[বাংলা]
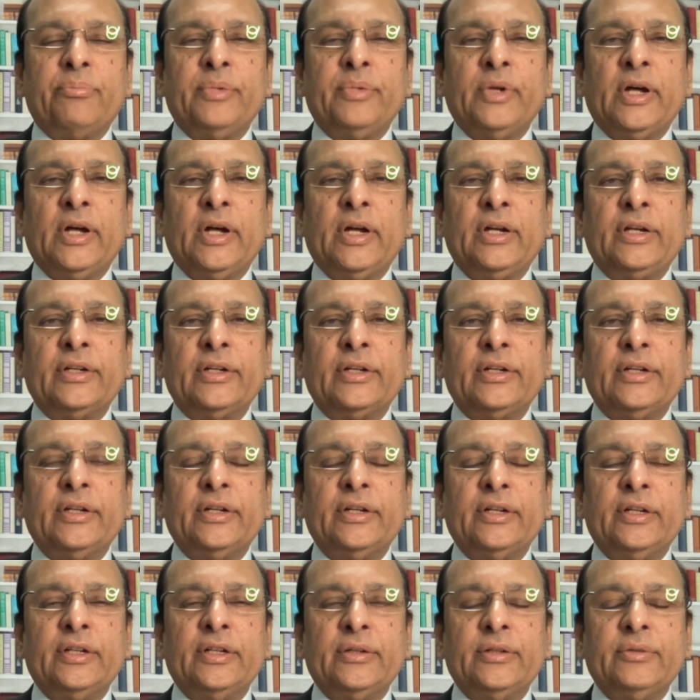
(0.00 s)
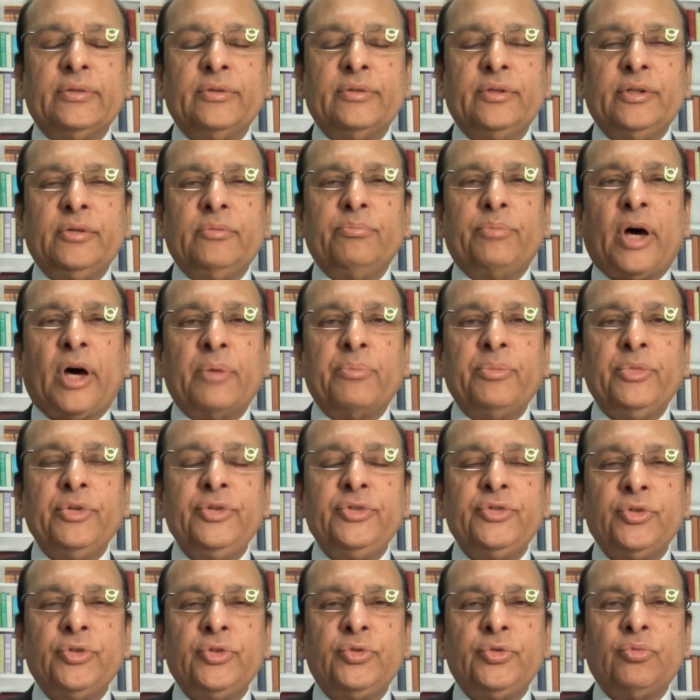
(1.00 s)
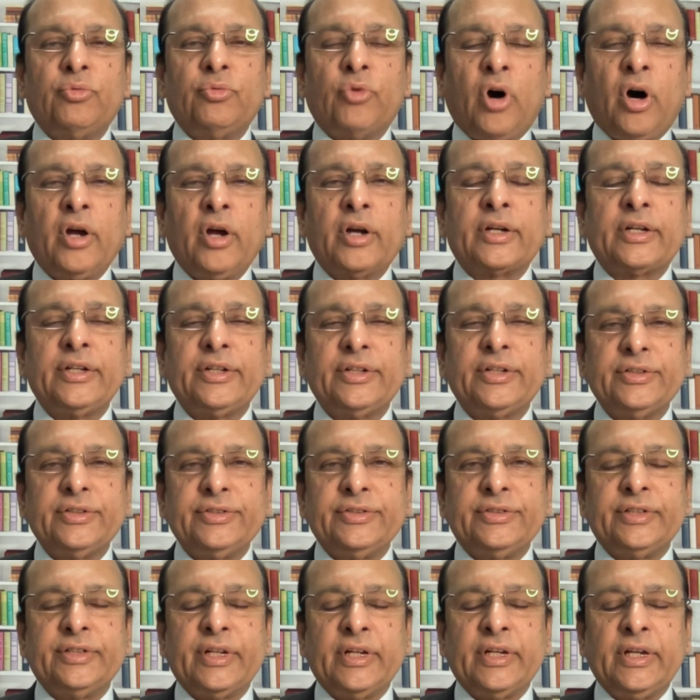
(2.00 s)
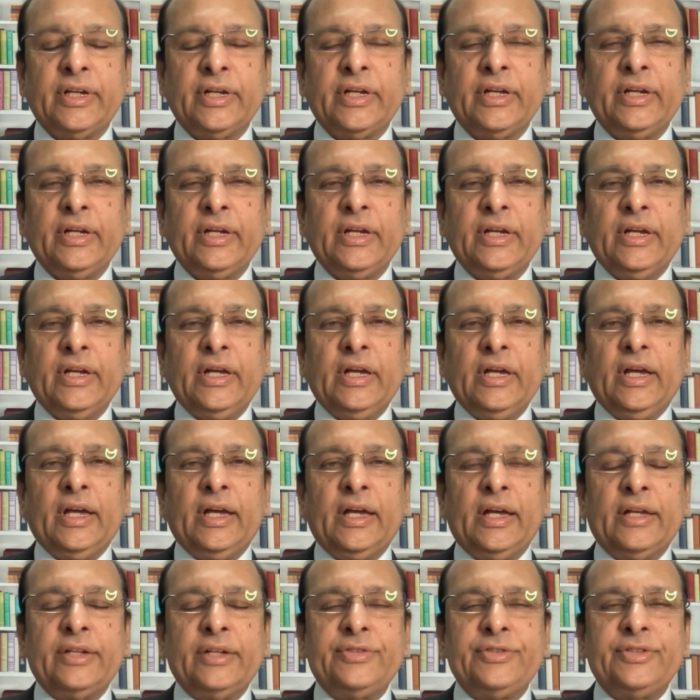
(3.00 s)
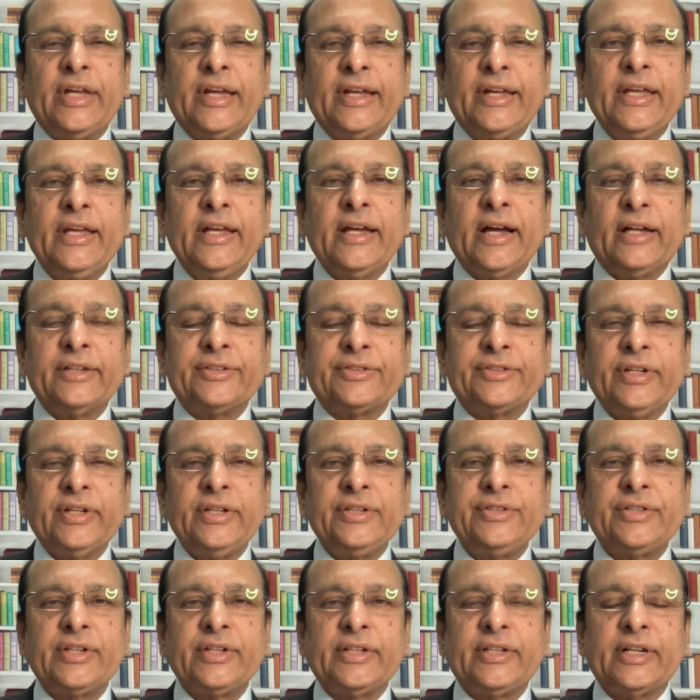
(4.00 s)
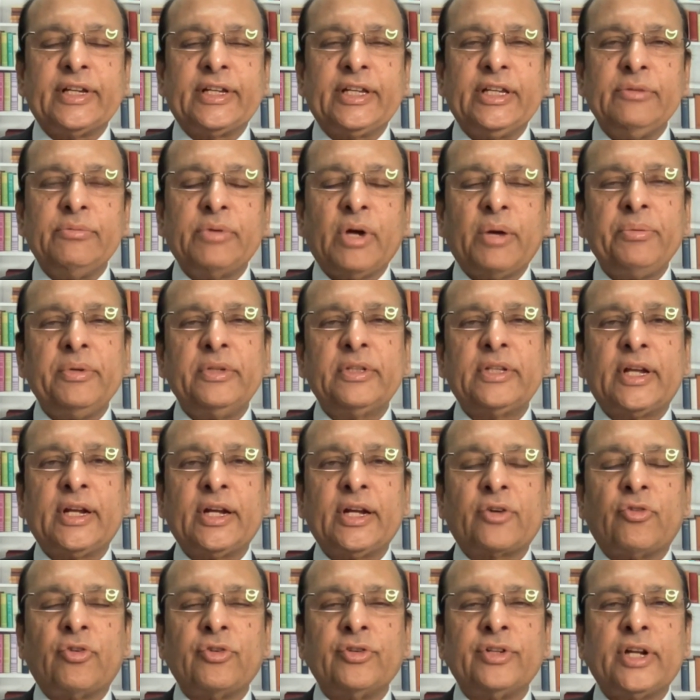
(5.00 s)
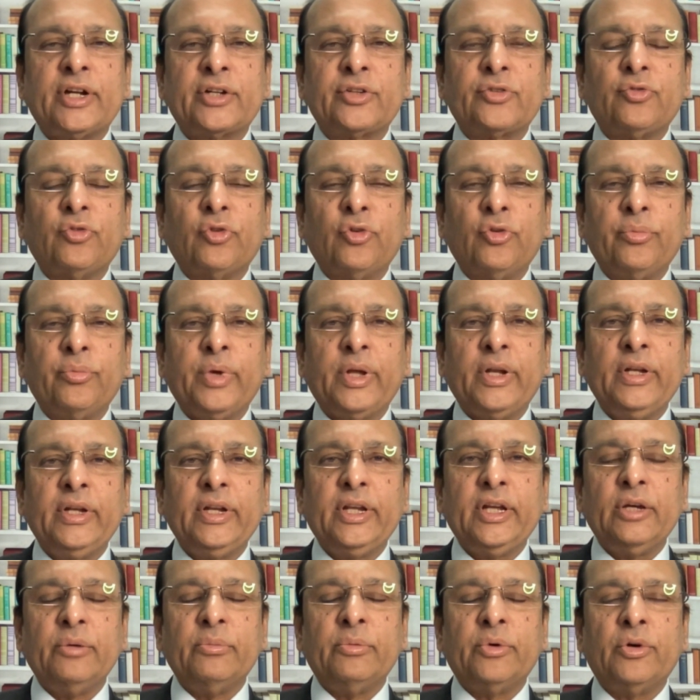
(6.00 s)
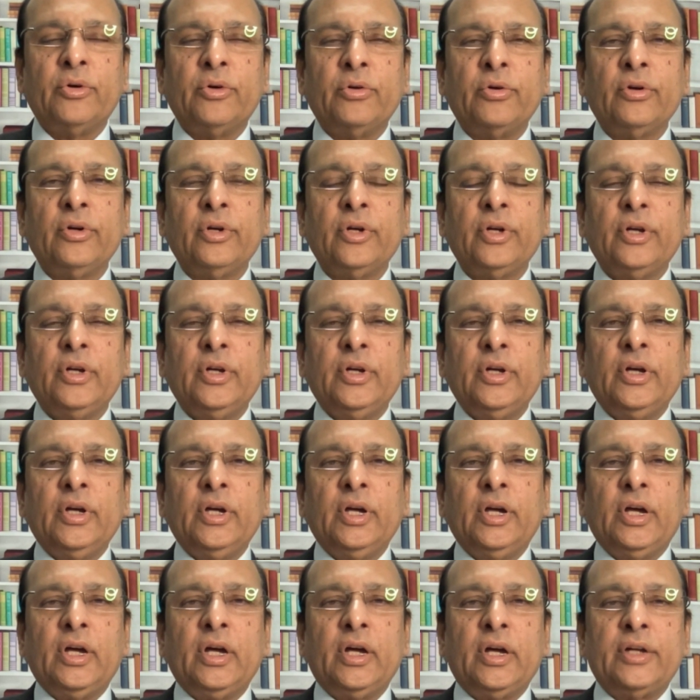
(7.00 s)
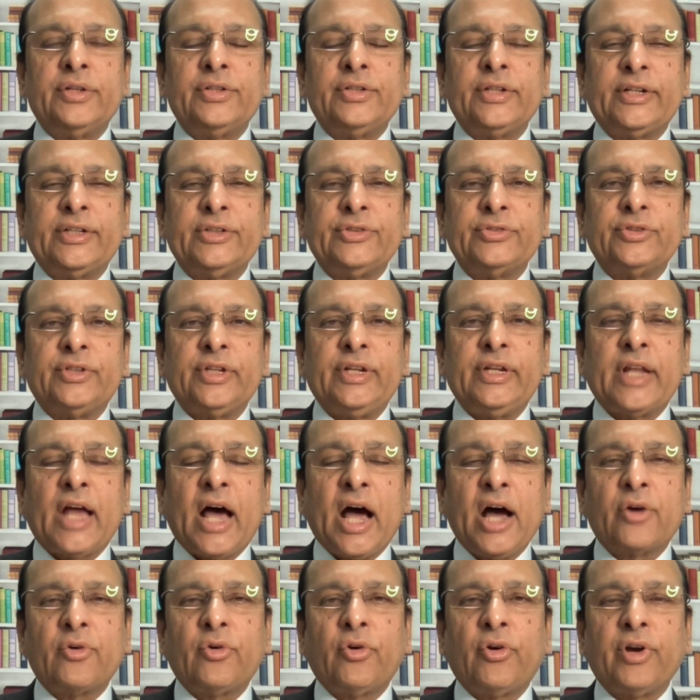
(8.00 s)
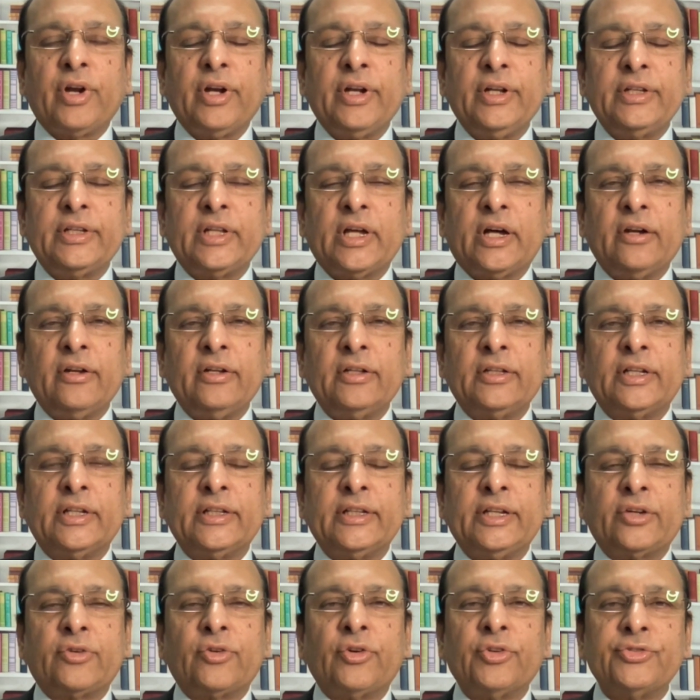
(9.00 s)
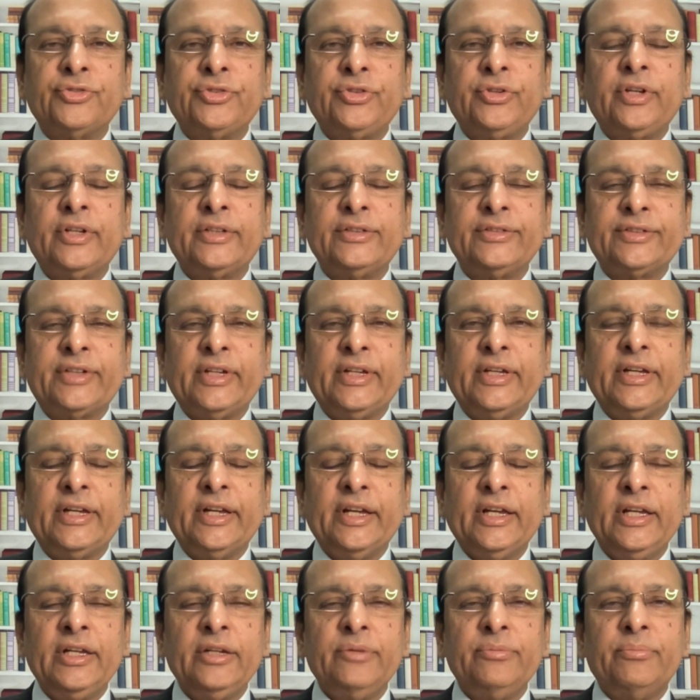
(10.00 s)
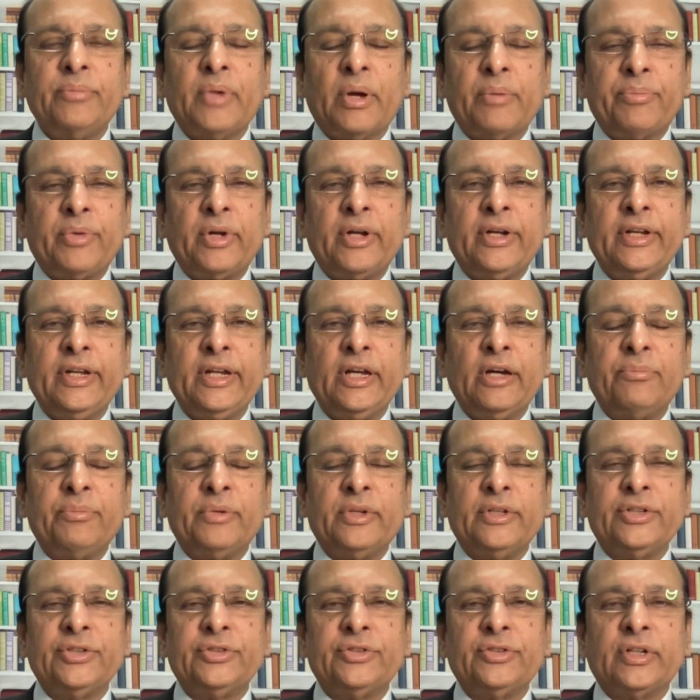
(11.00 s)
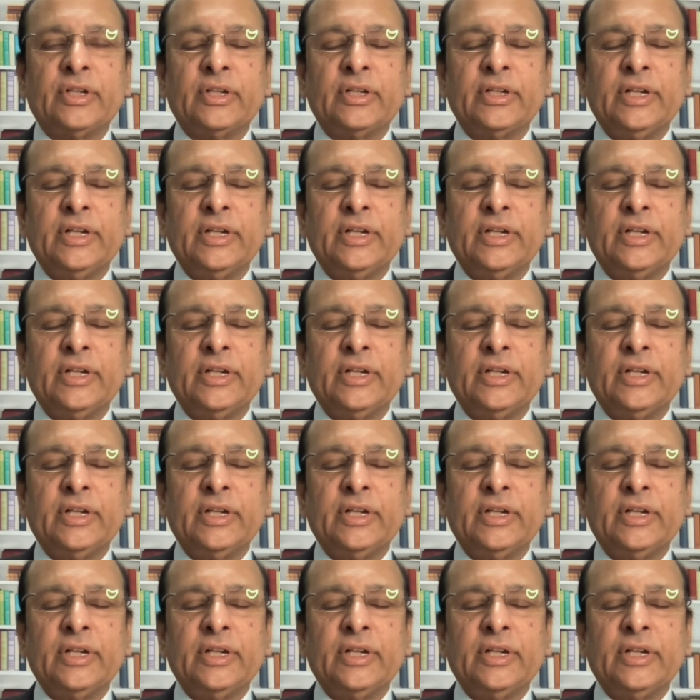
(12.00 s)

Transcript: আপনার পারমিশন টু ওয়ার্ক যে চেকিং আছে সেটা কিভাবে তারা কন্ডাক্ট করবেন এবং সেটি যদি না করেন তাহলে তাদের কনসিকুয়েন্স কি এই ব্যাপার নিয়ে আপনাদের